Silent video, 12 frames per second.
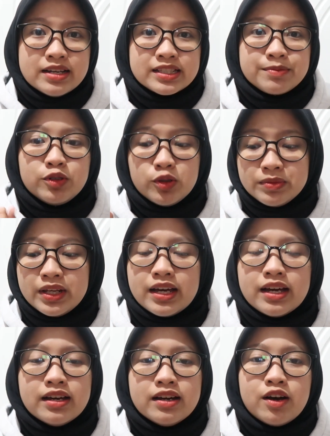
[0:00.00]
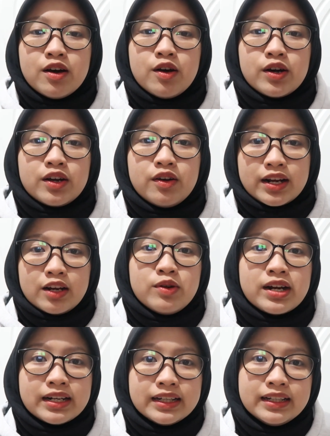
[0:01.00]
Sebelumnya orang-orang
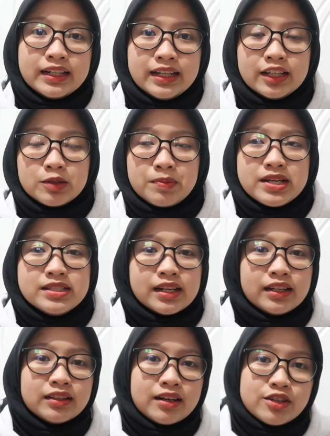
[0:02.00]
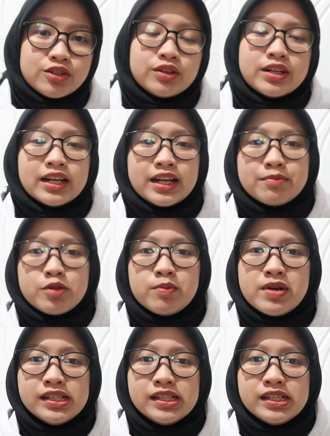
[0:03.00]
luar negeri atau pelajar internasional yang mau